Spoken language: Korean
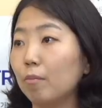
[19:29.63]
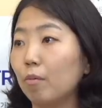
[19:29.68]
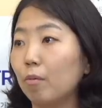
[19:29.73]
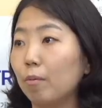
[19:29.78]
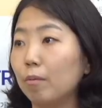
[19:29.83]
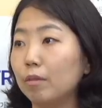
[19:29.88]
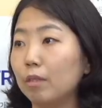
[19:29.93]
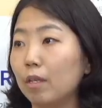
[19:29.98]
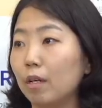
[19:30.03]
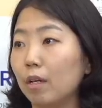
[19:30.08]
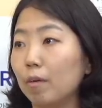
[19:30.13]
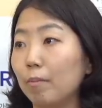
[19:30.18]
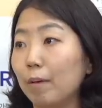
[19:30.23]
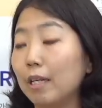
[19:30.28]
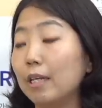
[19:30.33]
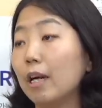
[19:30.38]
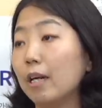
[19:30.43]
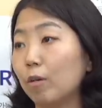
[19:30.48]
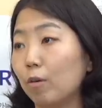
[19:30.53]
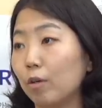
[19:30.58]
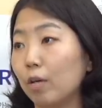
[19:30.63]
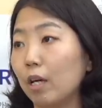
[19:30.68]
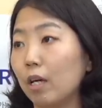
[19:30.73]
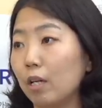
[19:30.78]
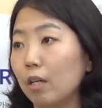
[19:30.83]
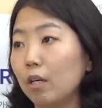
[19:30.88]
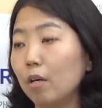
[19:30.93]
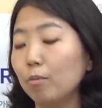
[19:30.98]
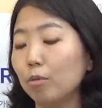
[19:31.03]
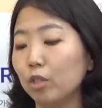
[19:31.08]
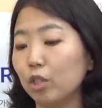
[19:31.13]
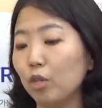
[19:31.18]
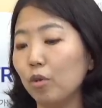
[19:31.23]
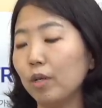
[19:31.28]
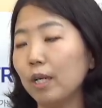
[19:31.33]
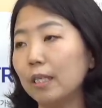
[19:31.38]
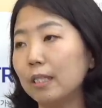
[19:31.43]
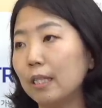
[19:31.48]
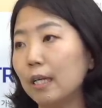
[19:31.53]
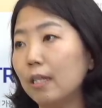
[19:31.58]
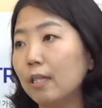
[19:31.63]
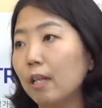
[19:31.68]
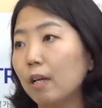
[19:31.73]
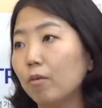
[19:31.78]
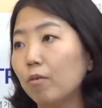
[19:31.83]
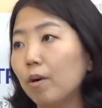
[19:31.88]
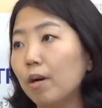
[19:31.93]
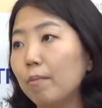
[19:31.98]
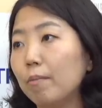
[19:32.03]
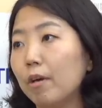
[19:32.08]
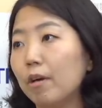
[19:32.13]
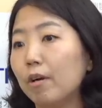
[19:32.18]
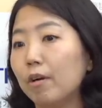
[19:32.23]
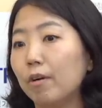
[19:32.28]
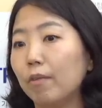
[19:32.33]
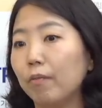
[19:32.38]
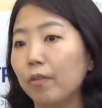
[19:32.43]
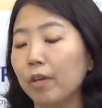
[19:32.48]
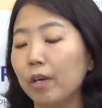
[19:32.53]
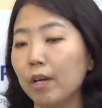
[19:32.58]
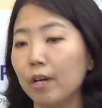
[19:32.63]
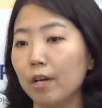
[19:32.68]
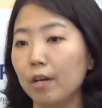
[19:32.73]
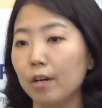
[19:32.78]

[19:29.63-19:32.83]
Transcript: 뭐 이제 만약에 그렇게 1월부터 10월까지 한다고 하면